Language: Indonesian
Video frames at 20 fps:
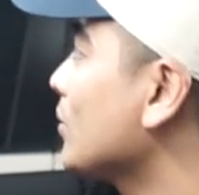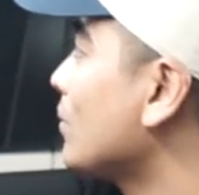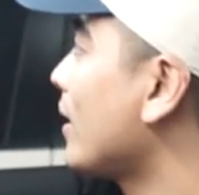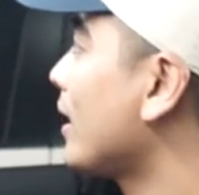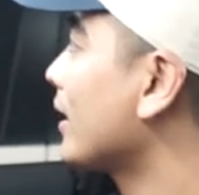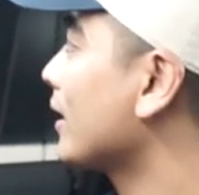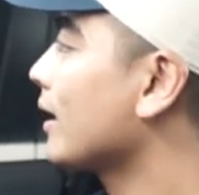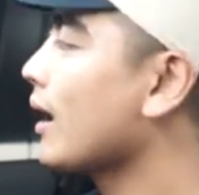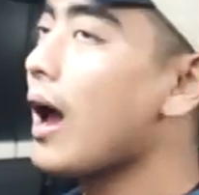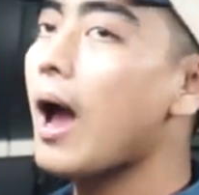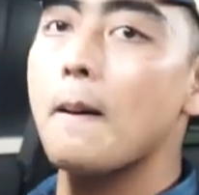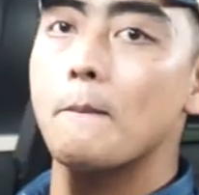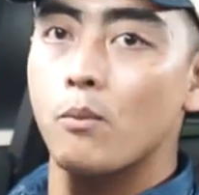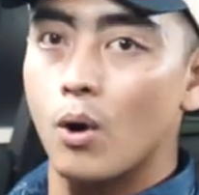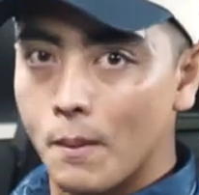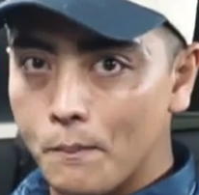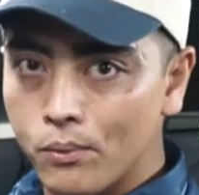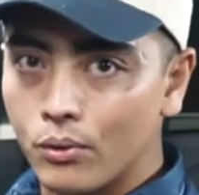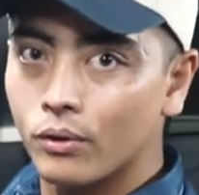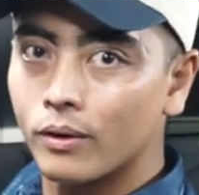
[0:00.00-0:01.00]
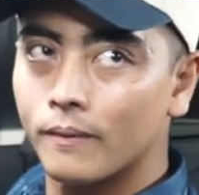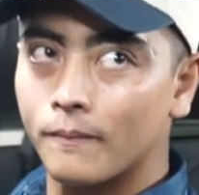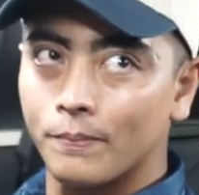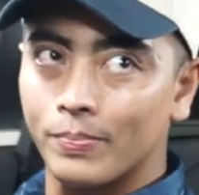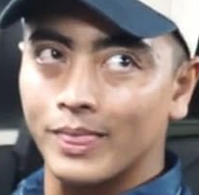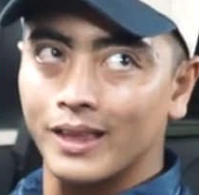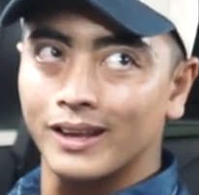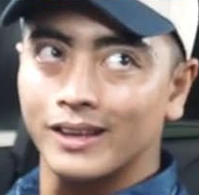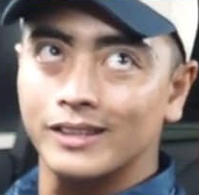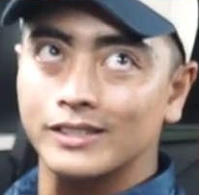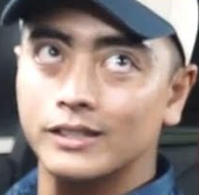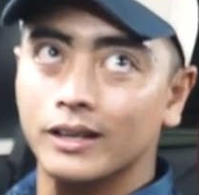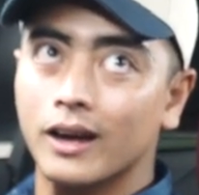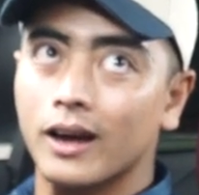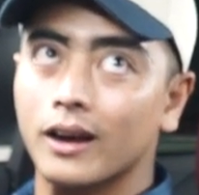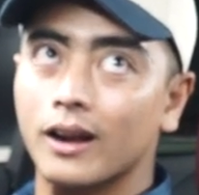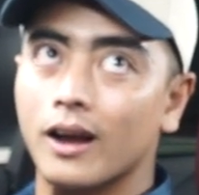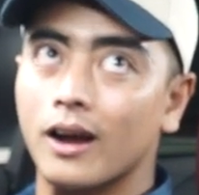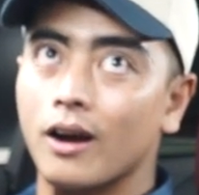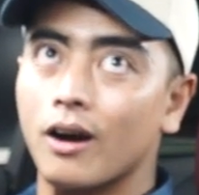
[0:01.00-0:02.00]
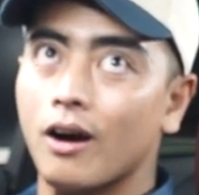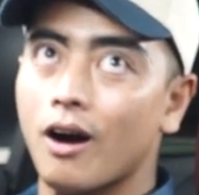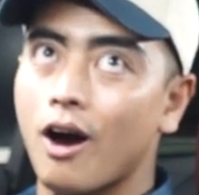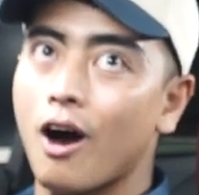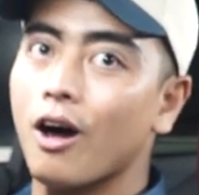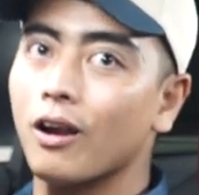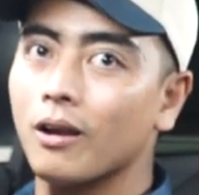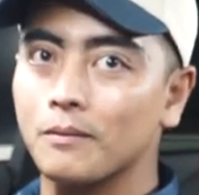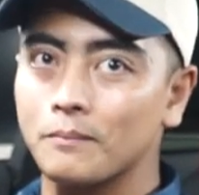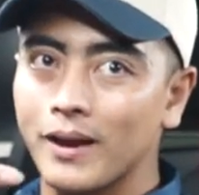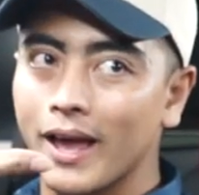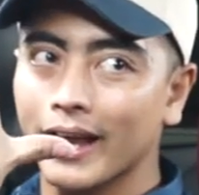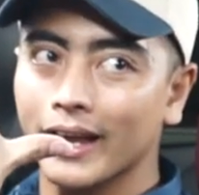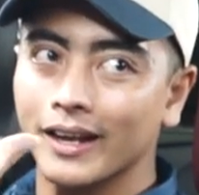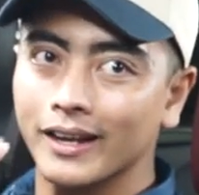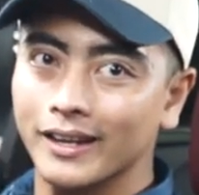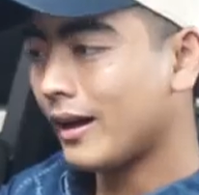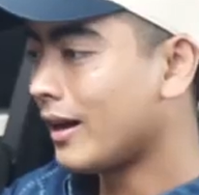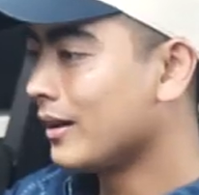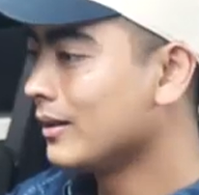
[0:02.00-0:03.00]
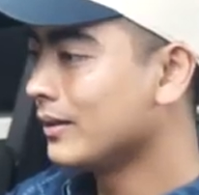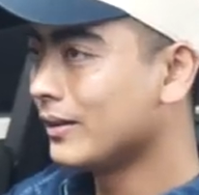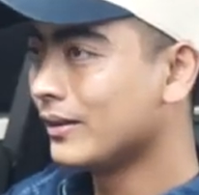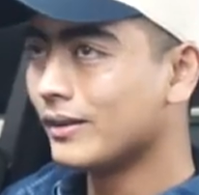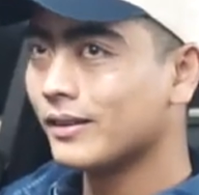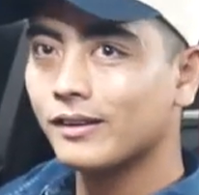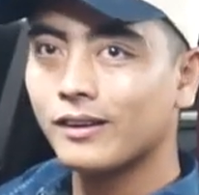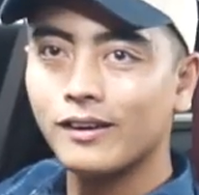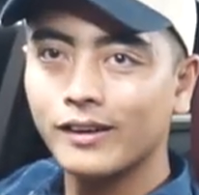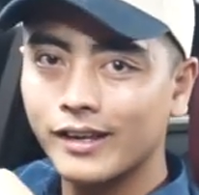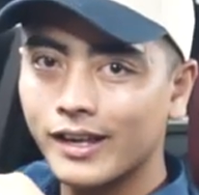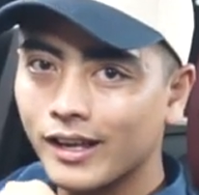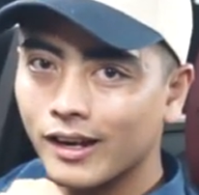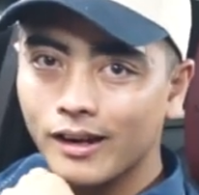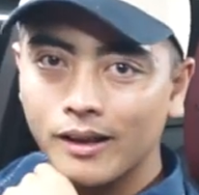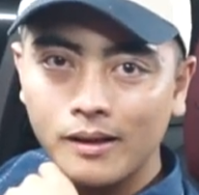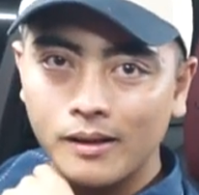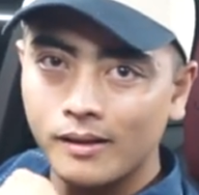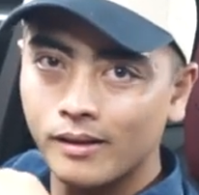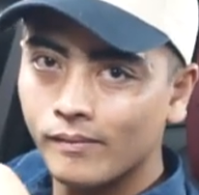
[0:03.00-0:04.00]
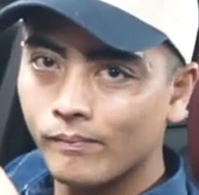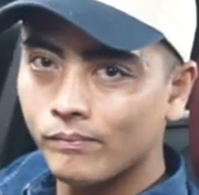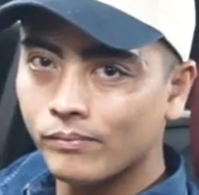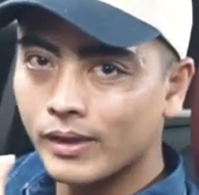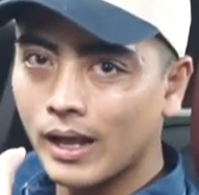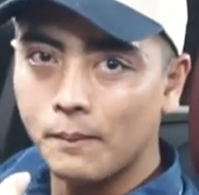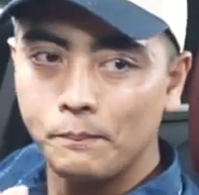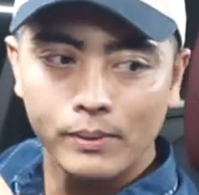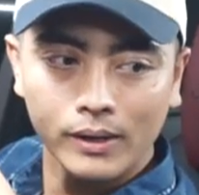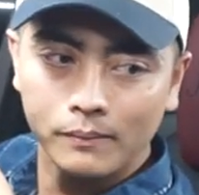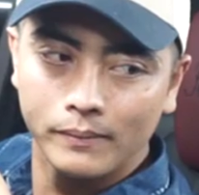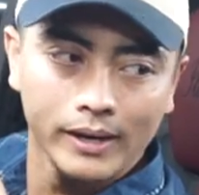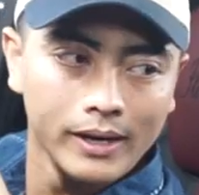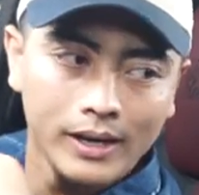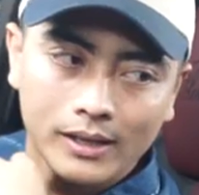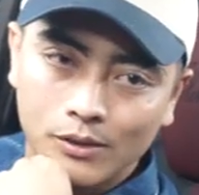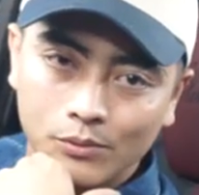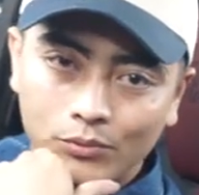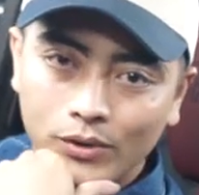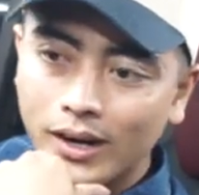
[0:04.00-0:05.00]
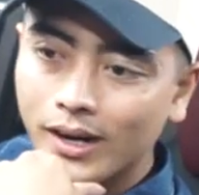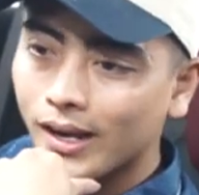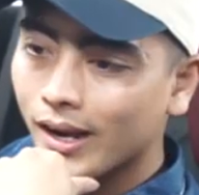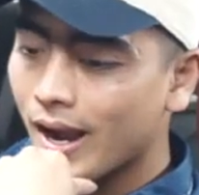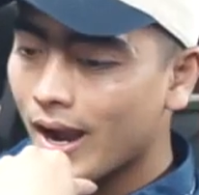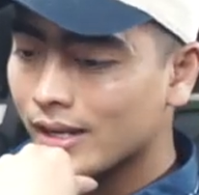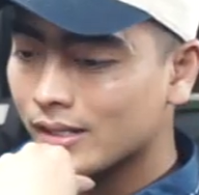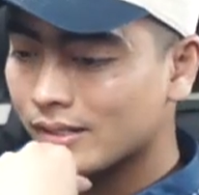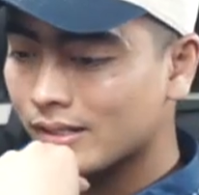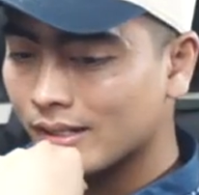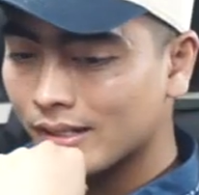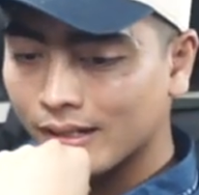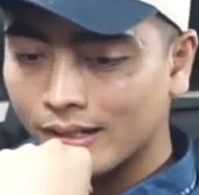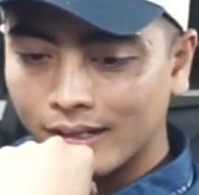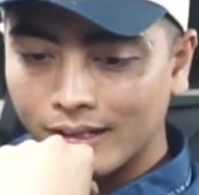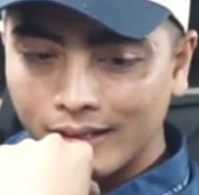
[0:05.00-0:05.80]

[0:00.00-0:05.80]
itu warna buah abu sekarang all black aduh gokil tampil beda semua deh guys